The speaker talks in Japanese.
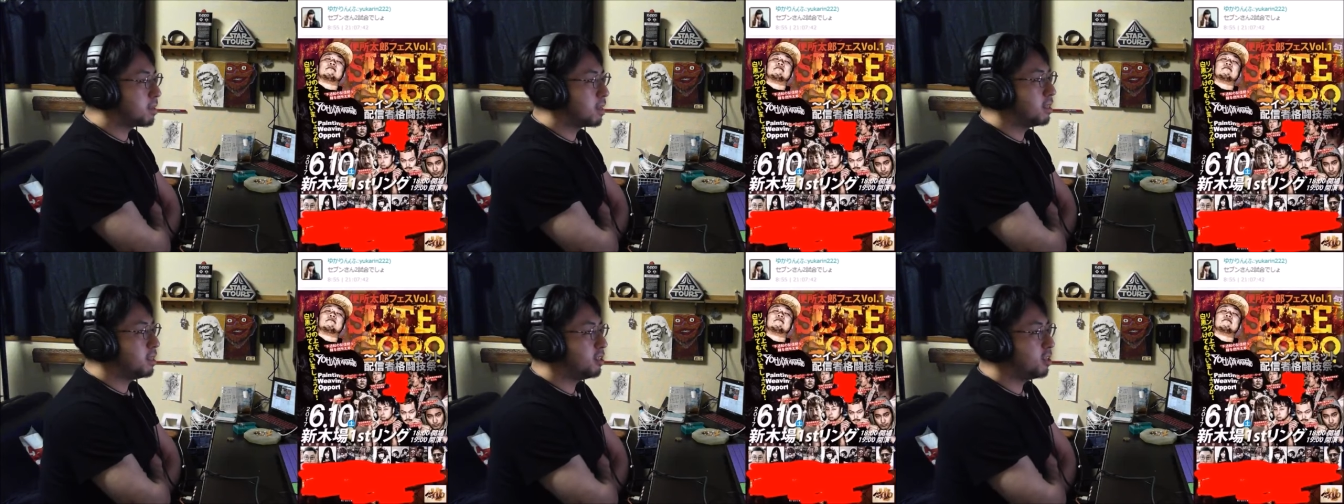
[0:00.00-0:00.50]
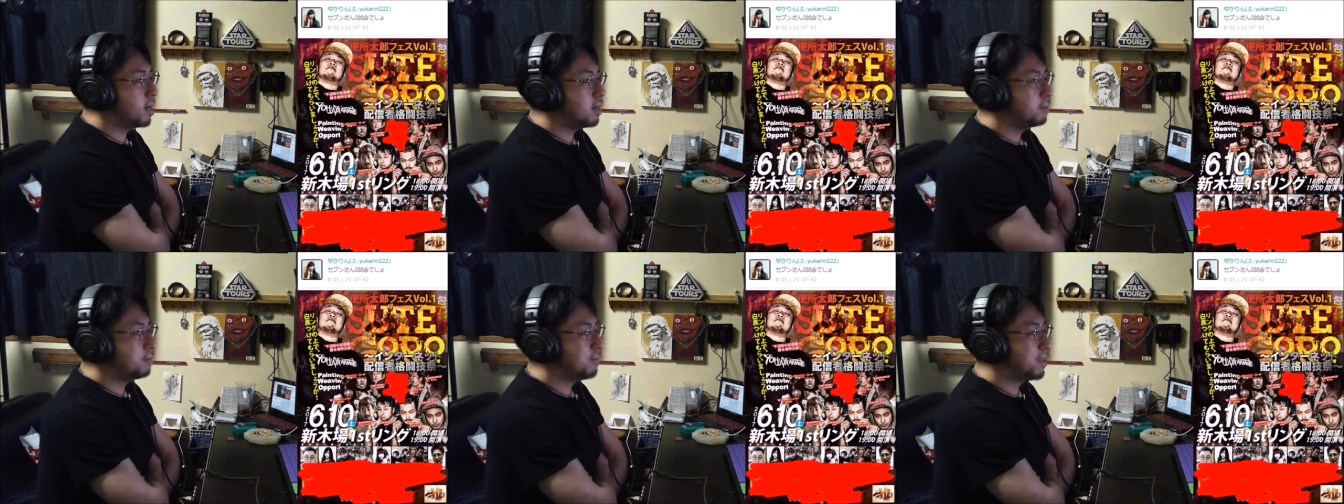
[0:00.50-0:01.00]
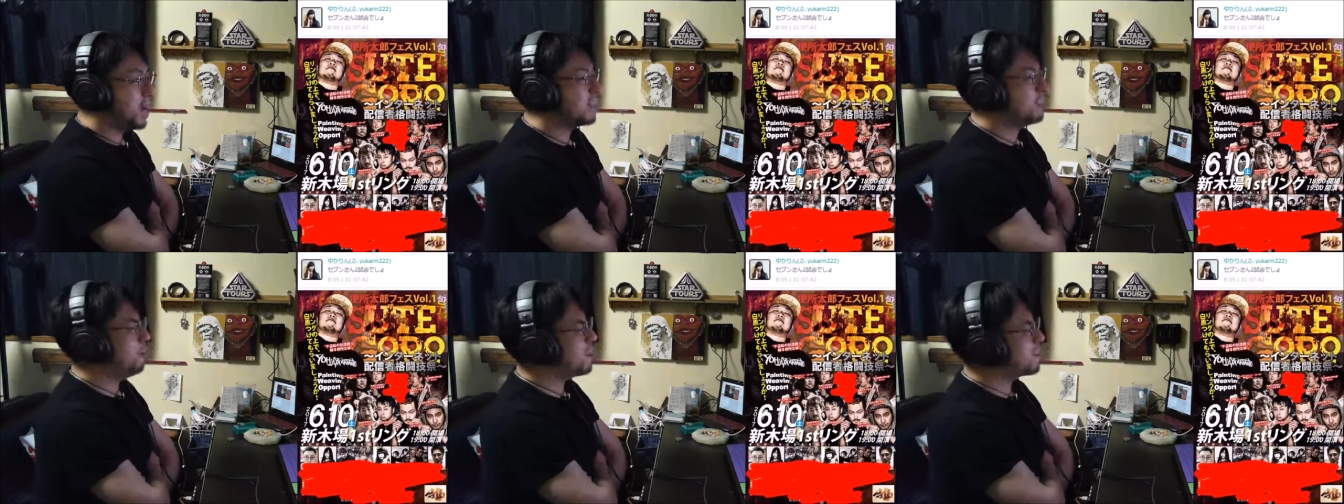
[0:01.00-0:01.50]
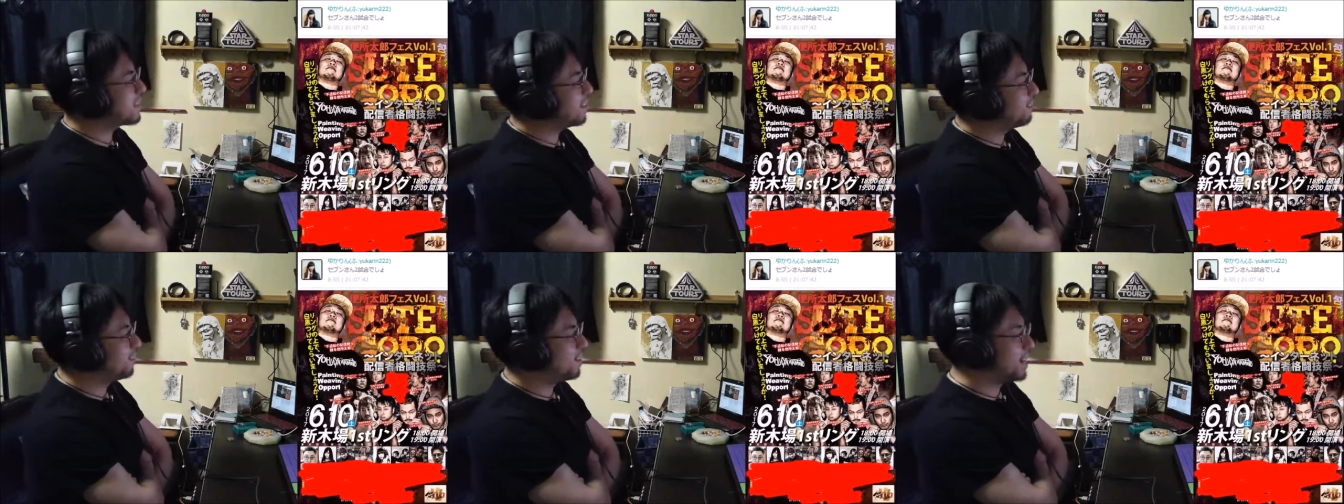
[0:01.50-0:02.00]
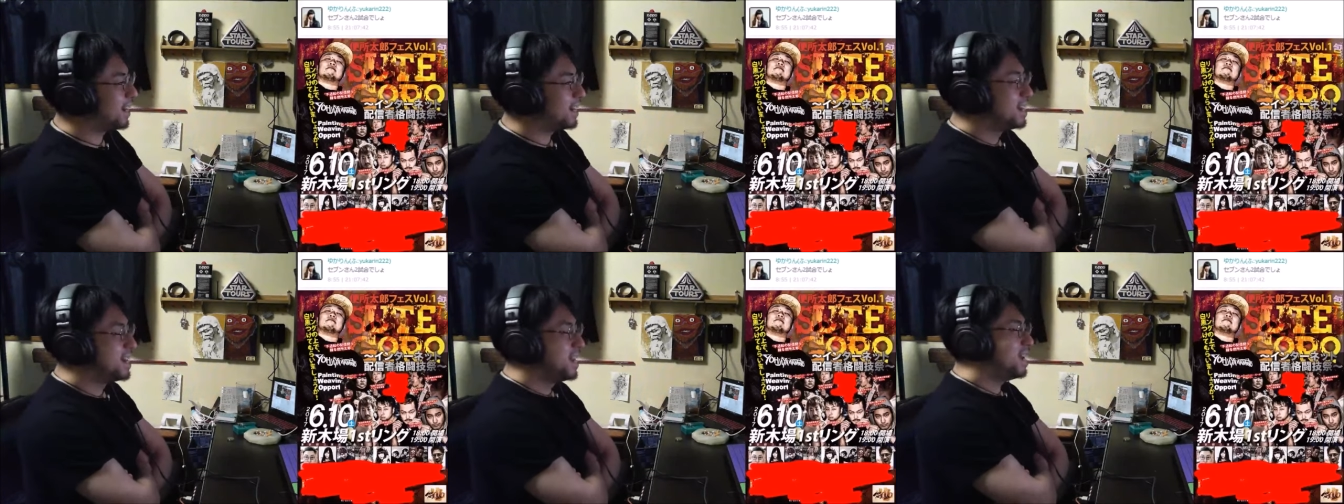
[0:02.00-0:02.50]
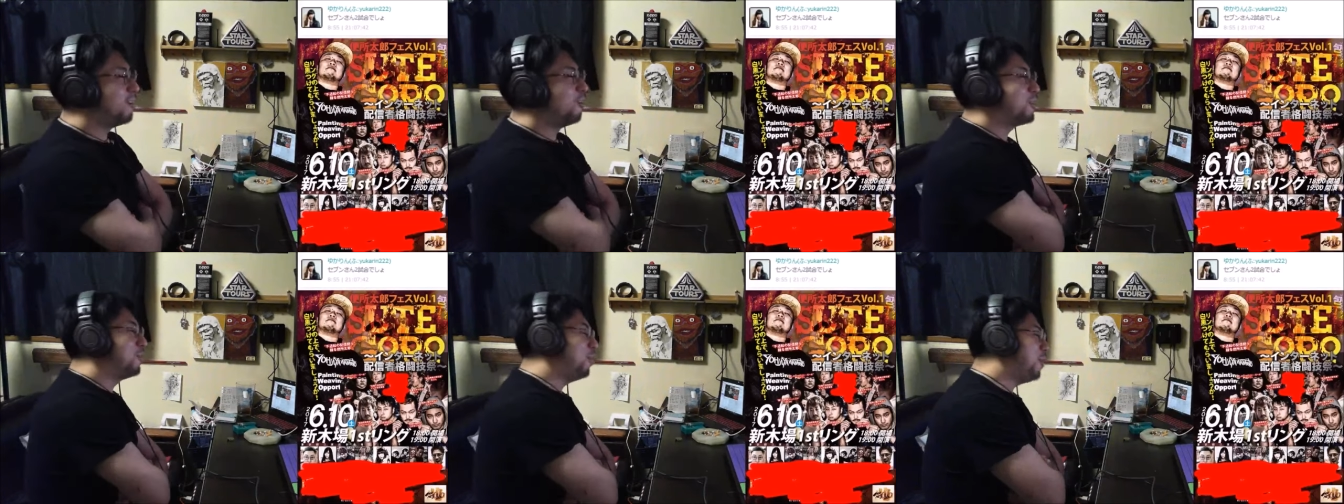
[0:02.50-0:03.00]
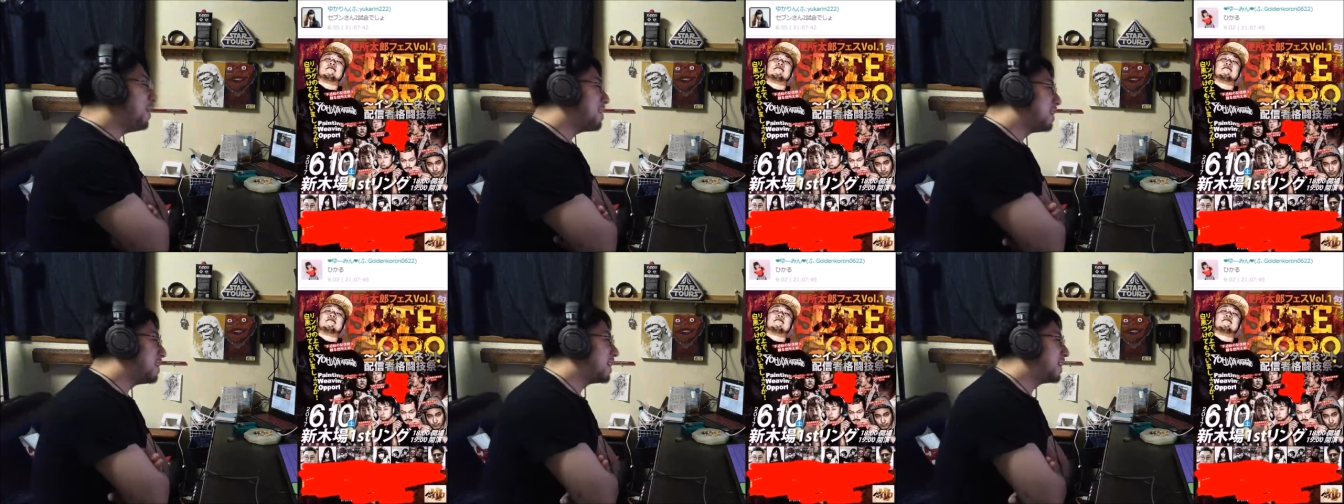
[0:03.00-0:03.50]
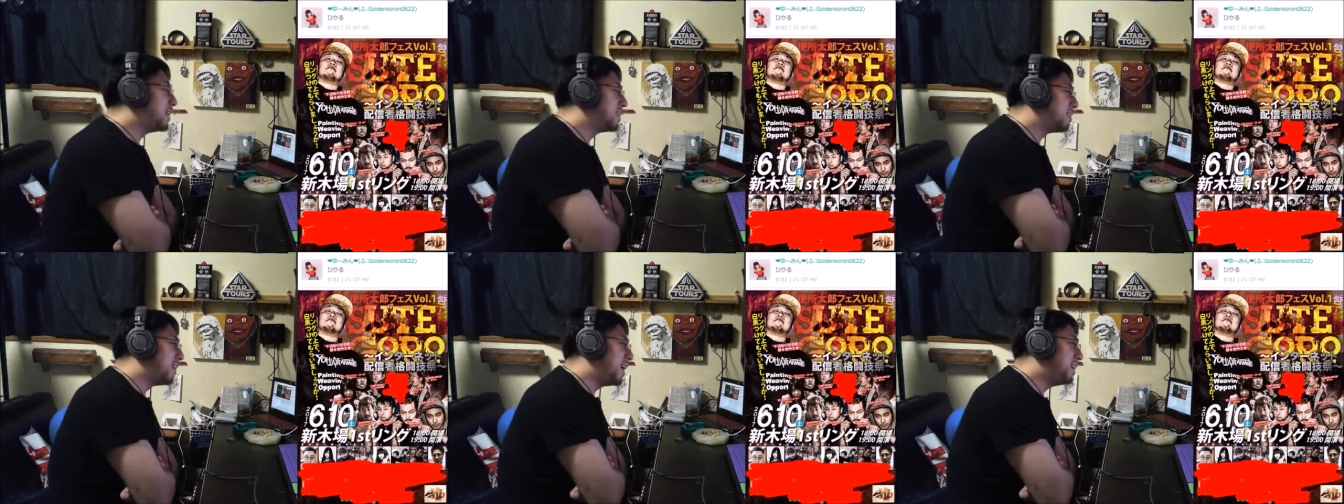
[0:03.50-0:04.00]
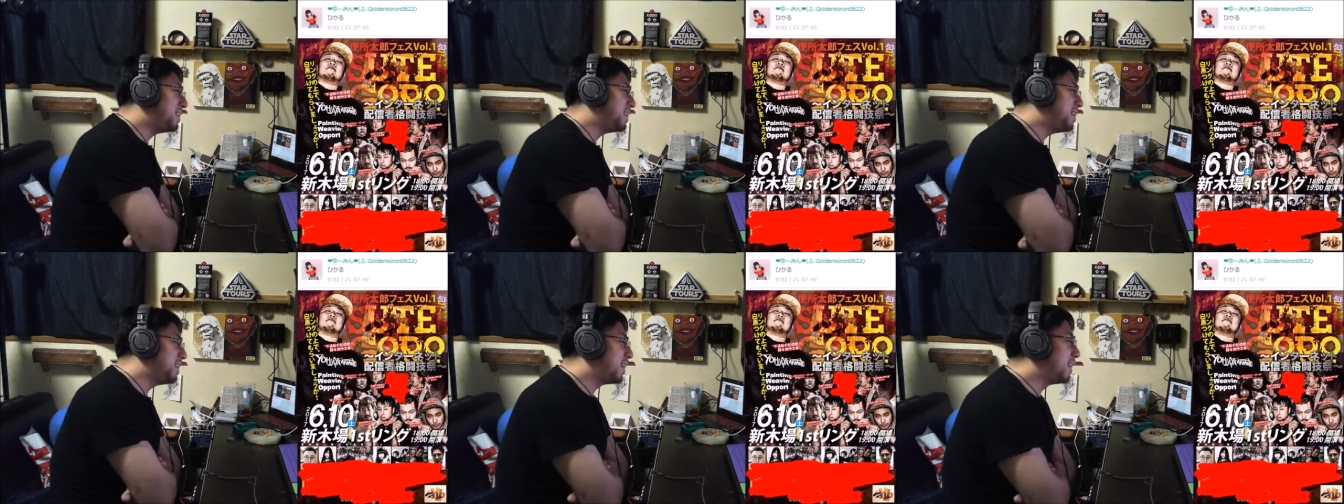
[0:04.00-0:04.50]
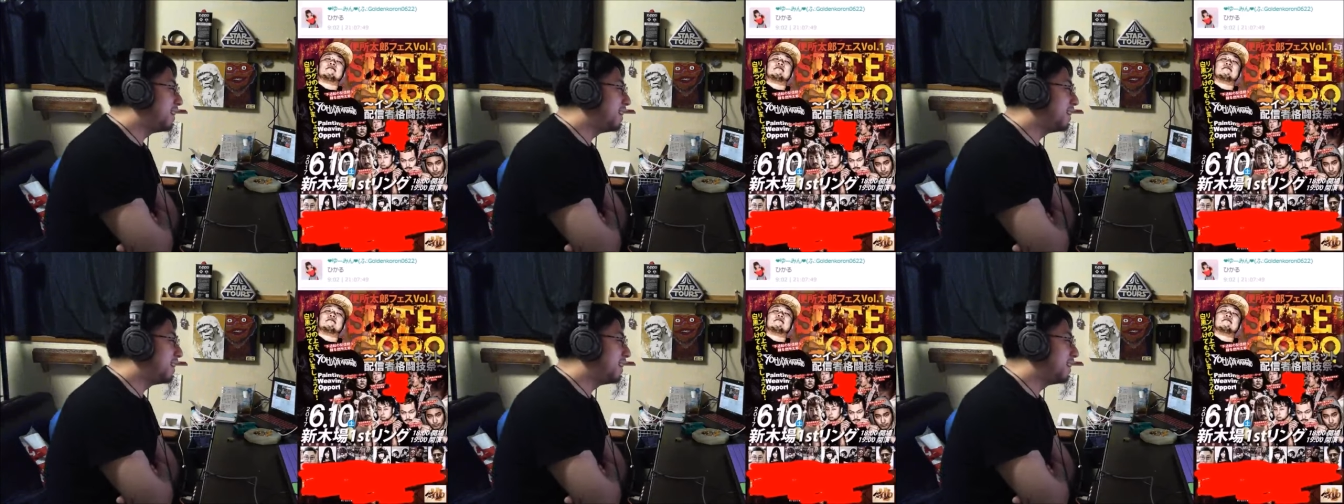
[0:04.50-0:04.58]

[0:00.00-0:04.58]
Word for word: あ、ドレさんは、いや、俺ドレさんに関しては安心感あるからな。